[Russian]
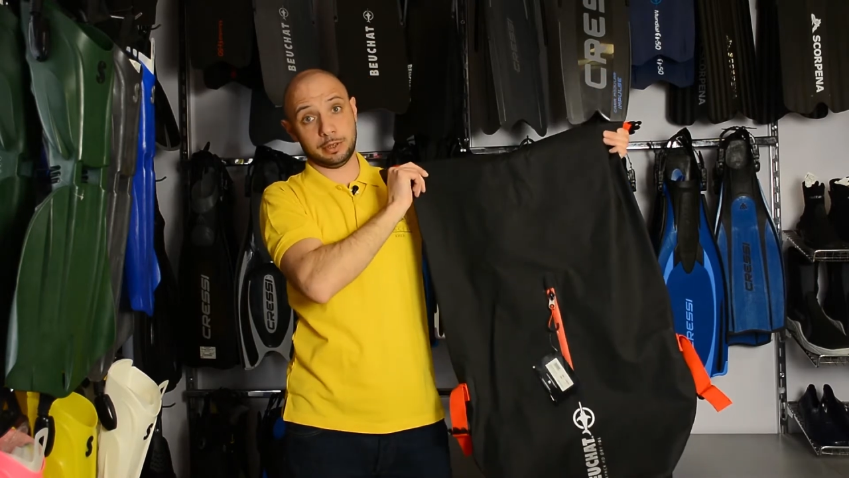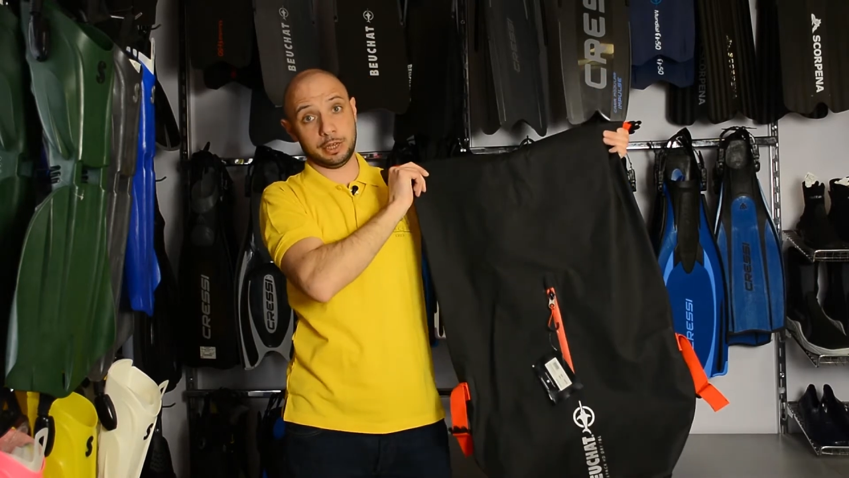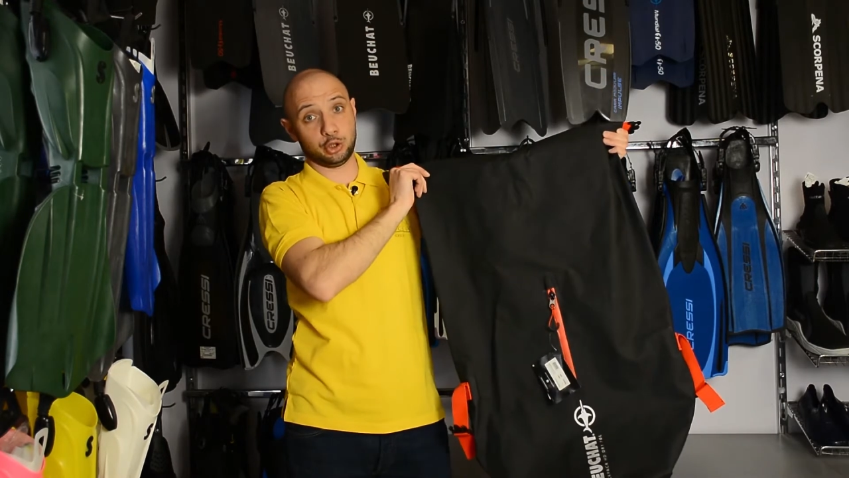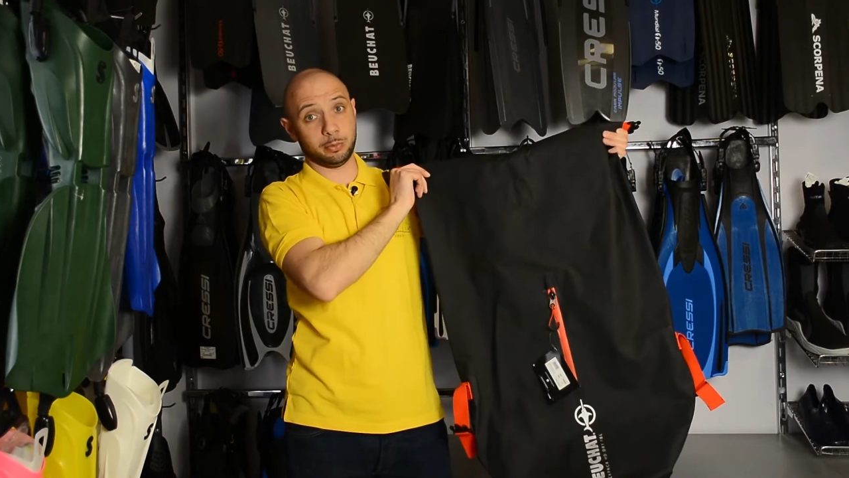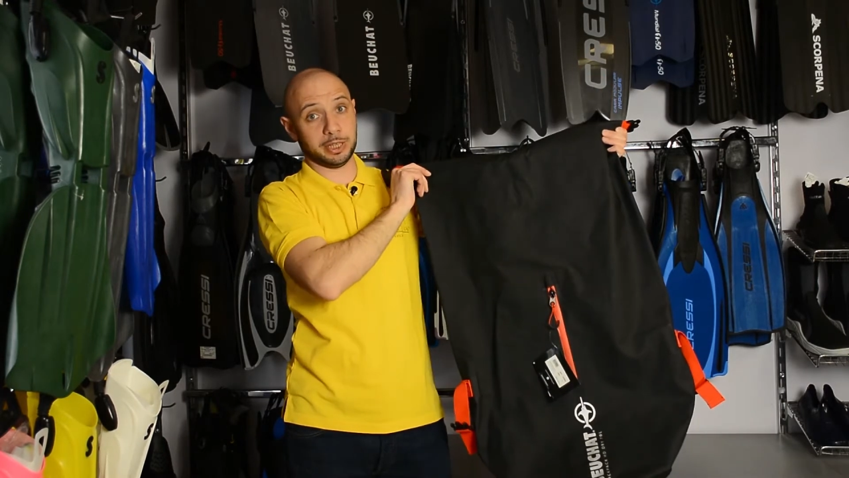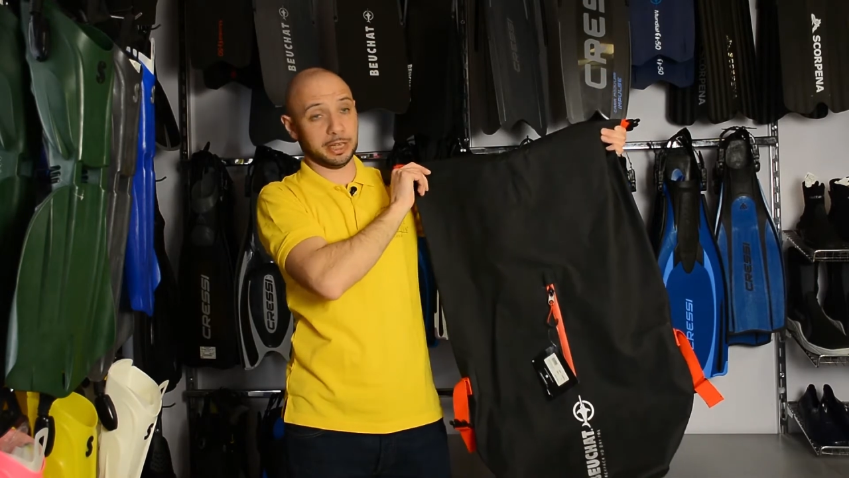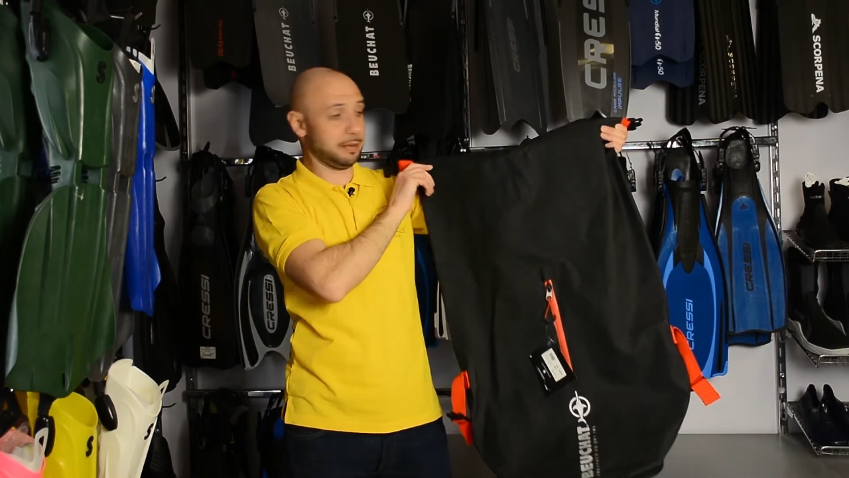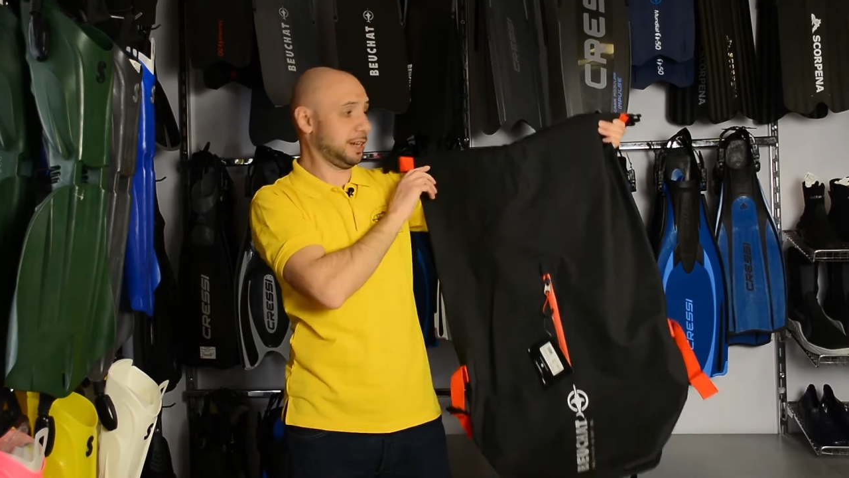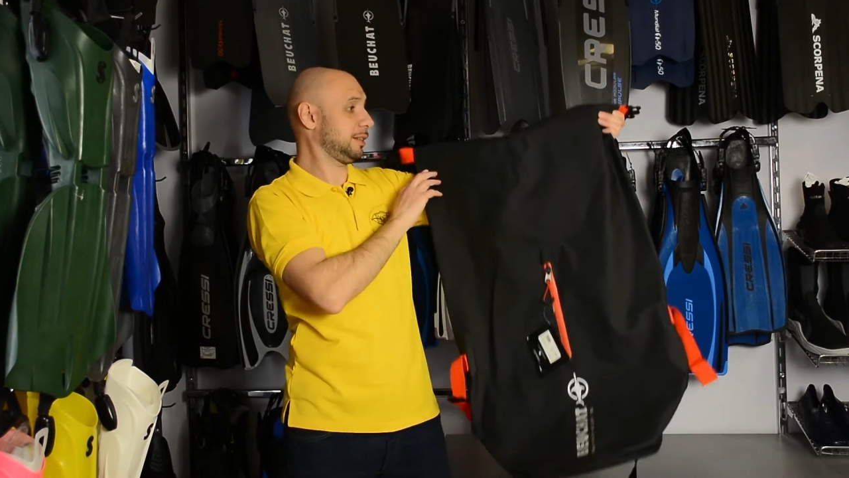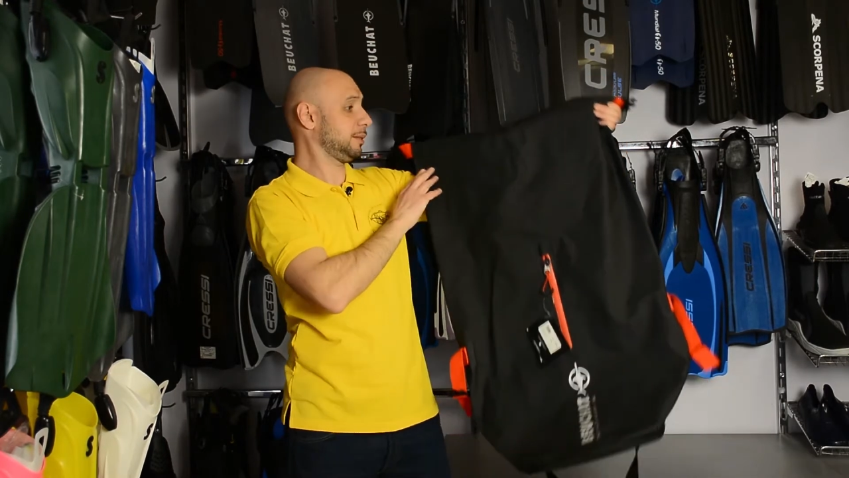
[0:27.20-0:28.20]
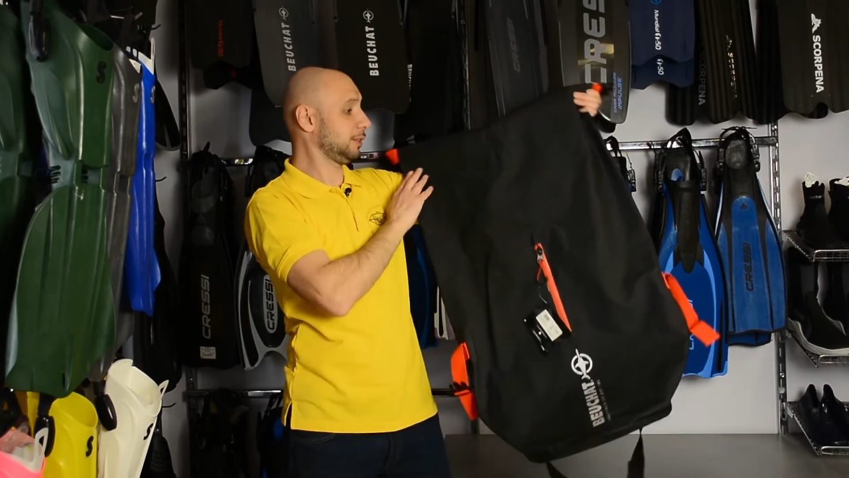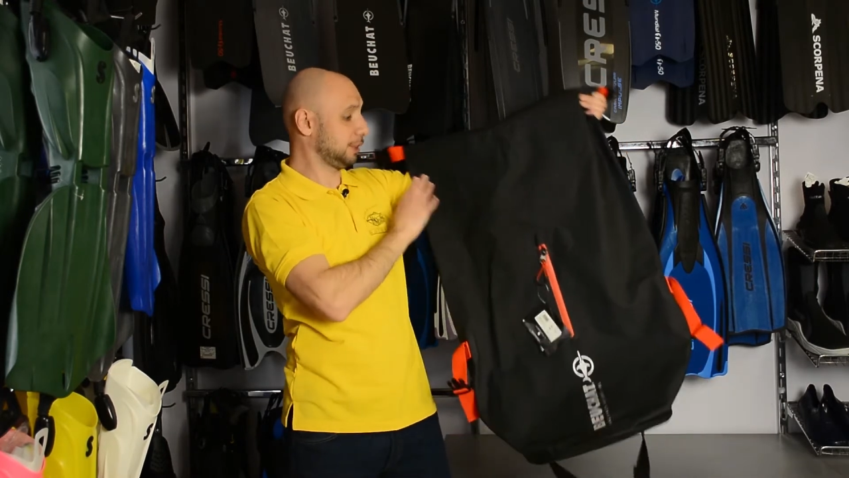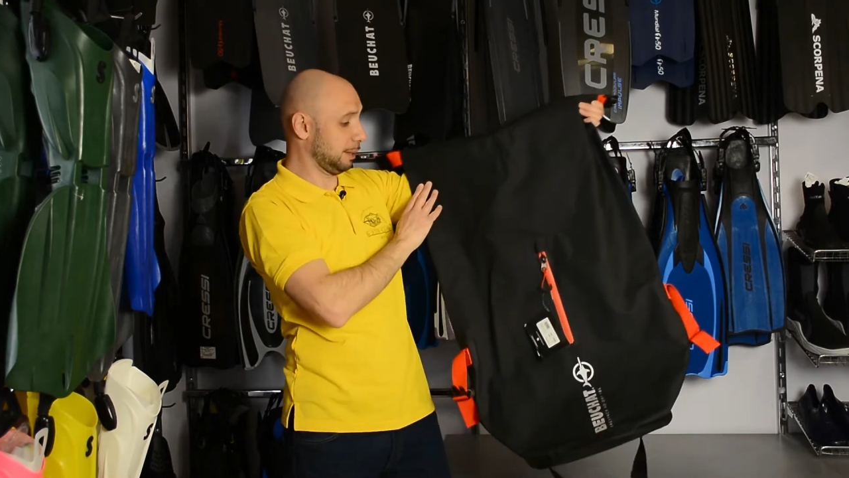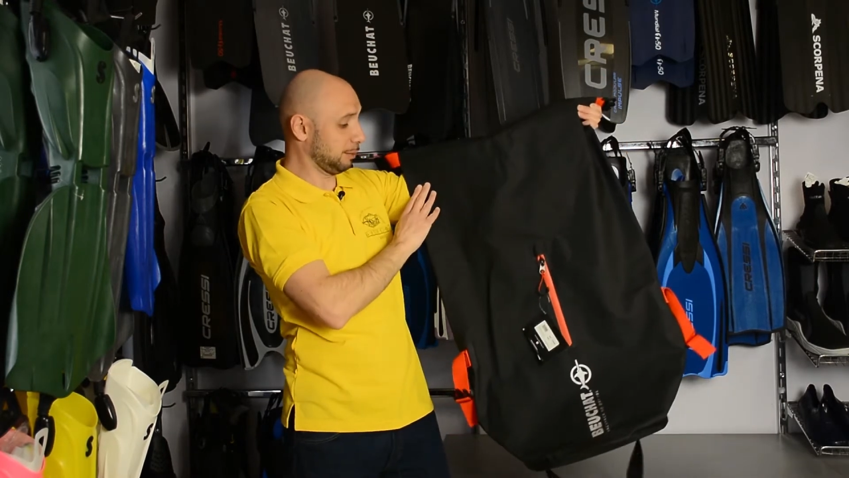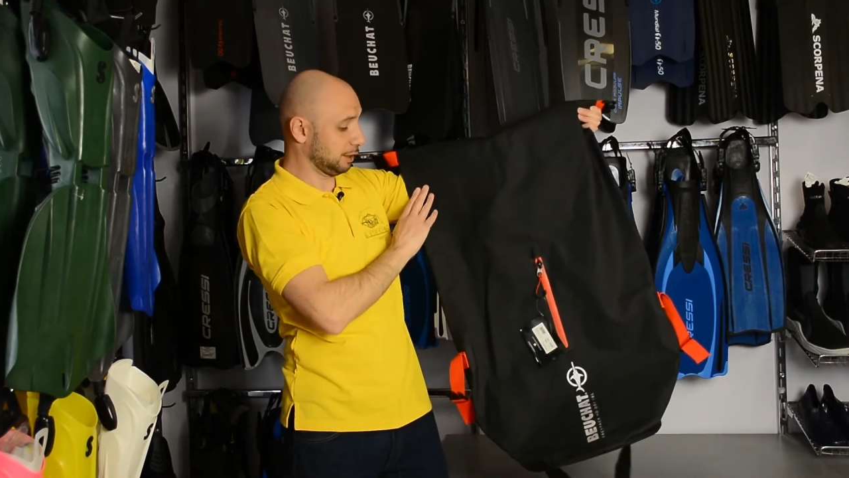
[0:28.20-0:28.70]
О чем это говорит?
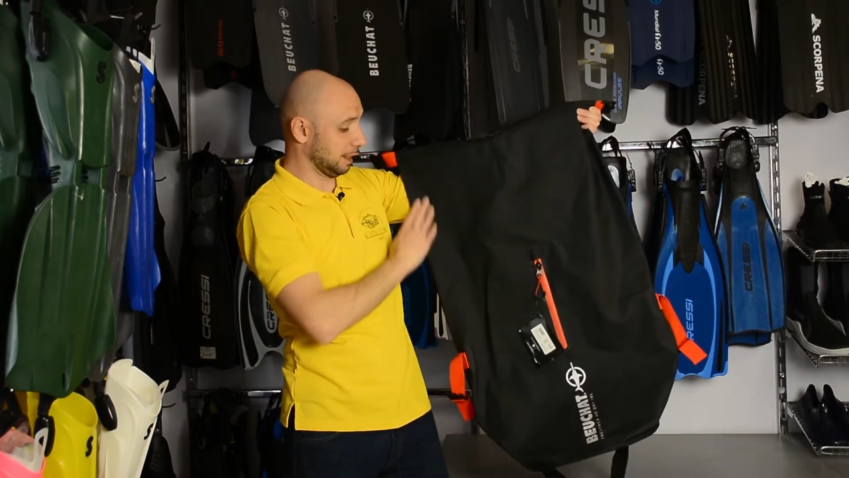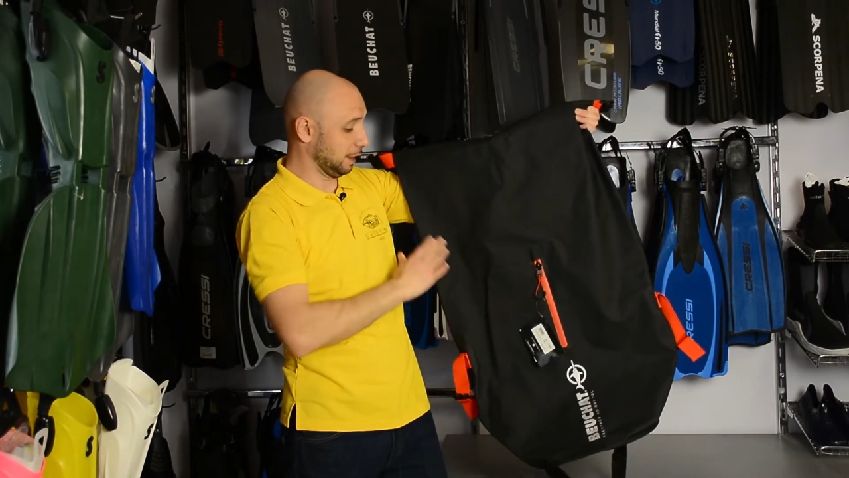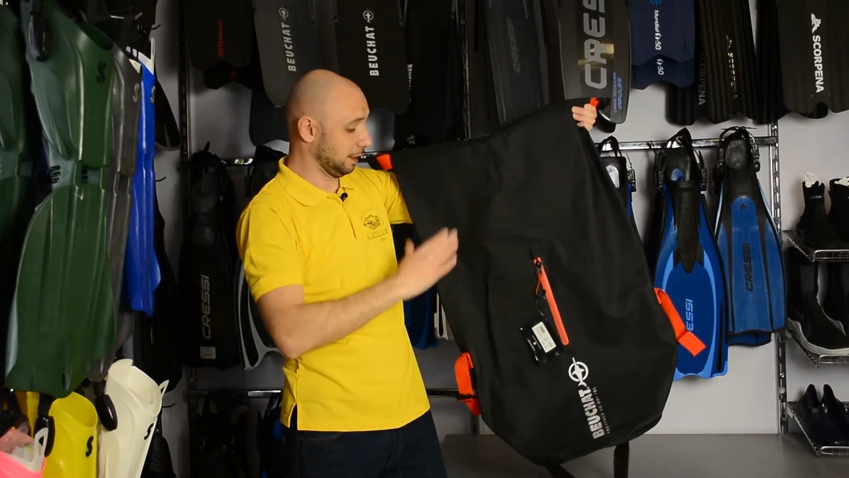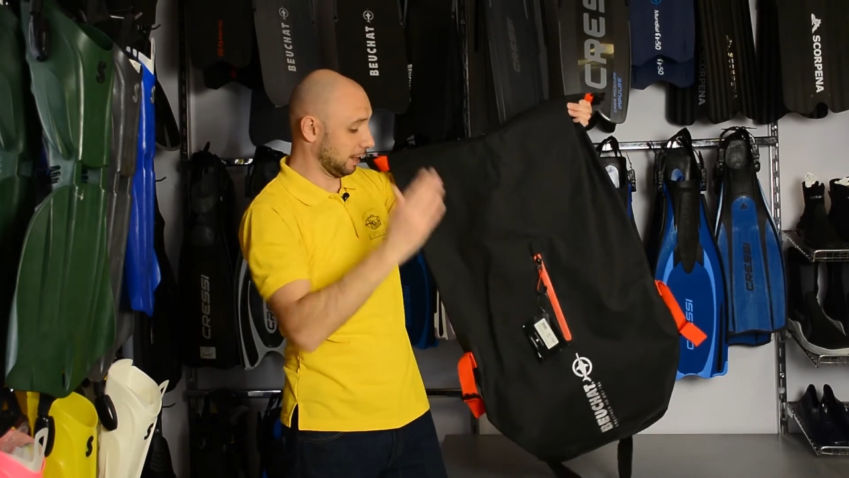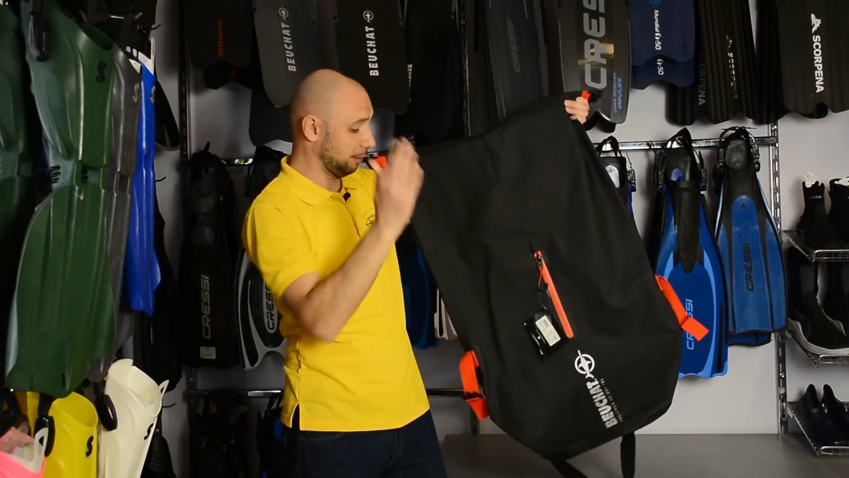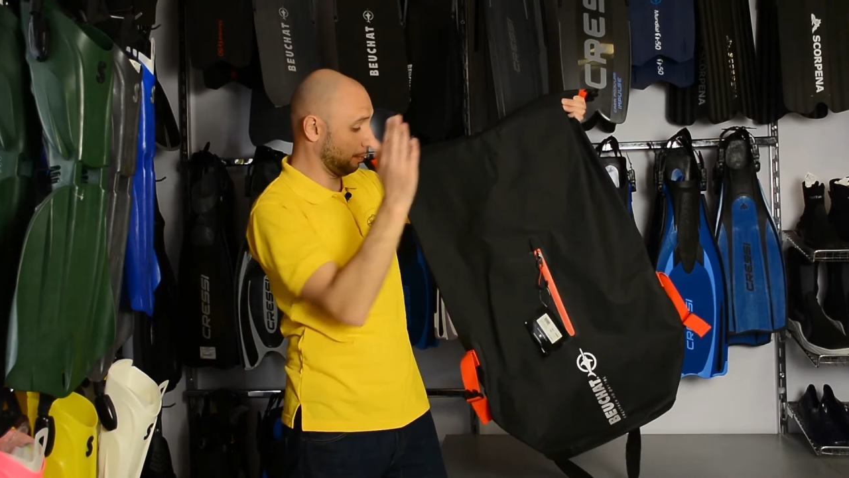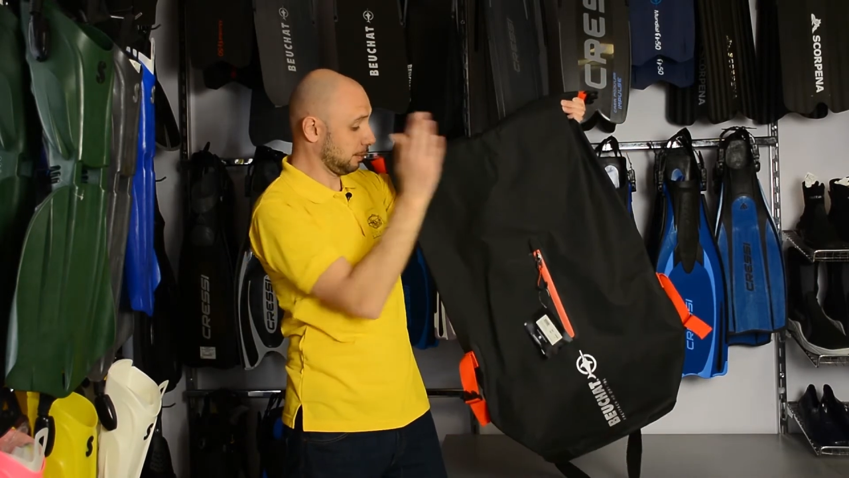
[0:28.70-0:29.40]
70 литров.